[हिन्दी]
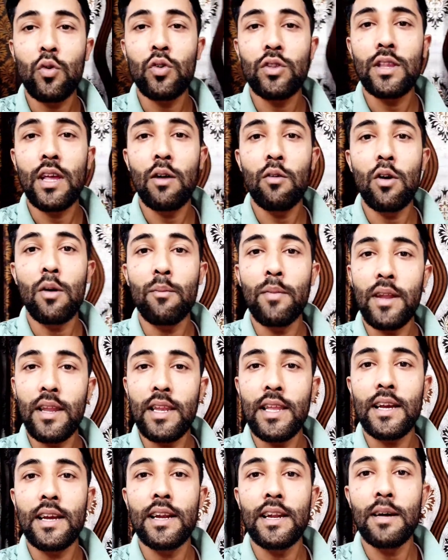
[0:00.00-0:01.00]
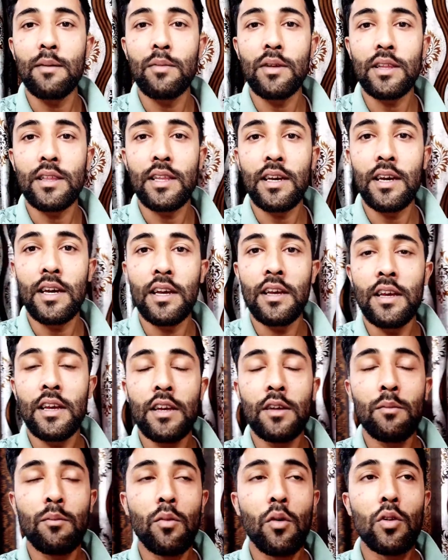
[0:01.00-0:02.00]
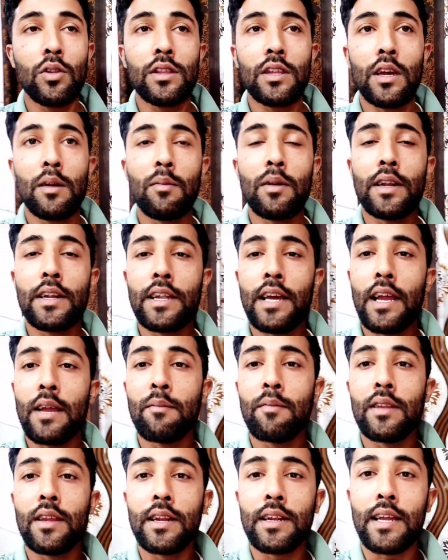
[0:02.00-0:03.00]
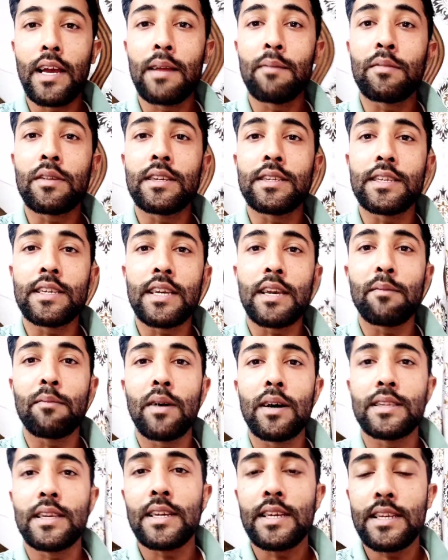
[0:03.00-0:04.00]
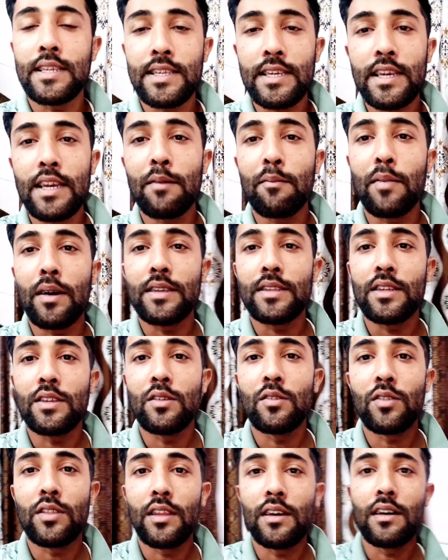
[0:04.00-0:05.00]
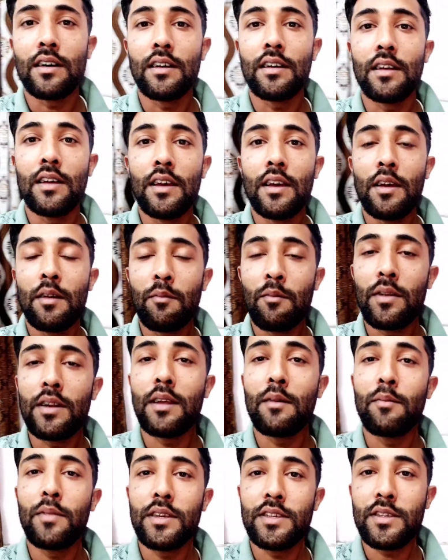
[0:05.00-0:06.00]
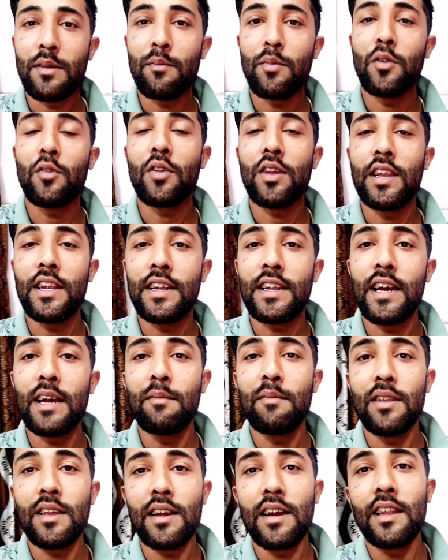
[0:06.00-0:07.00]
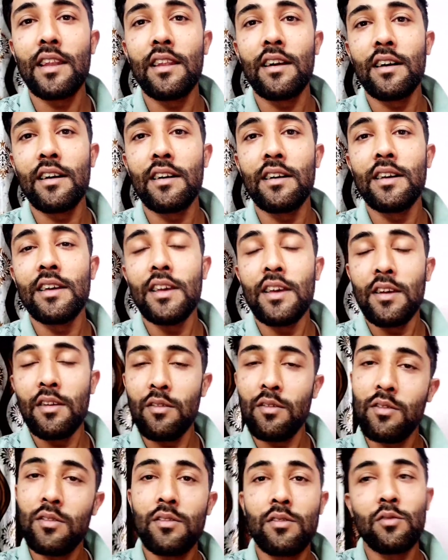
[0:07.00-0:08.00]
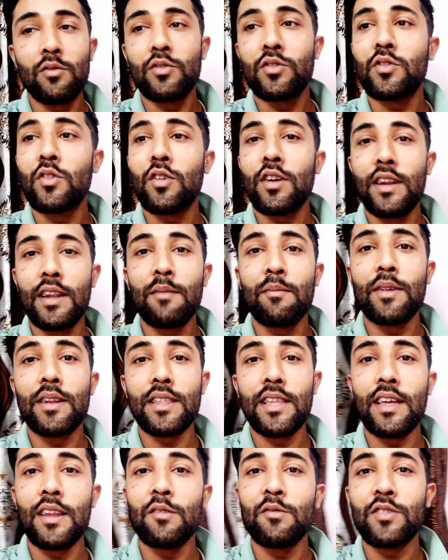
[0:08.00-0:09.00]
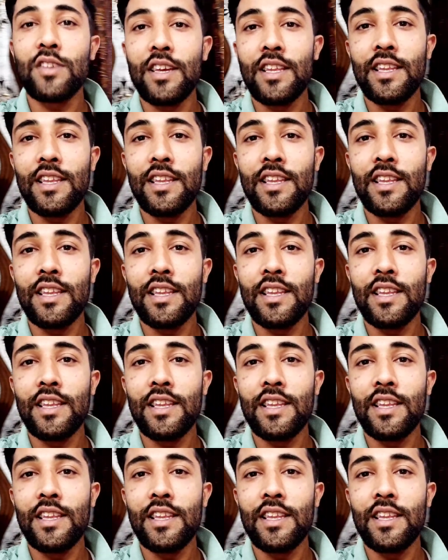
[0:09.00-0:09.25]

होता है वो अपने लिए करना पड़ता है बोलते हैं भाई टाइम नहीं है टाइम किसी के पास है किसी के पास नहीं होता बट अपने सपनों के लिए टाइम निकालना कुछ तो करना पड़ता है ना उसके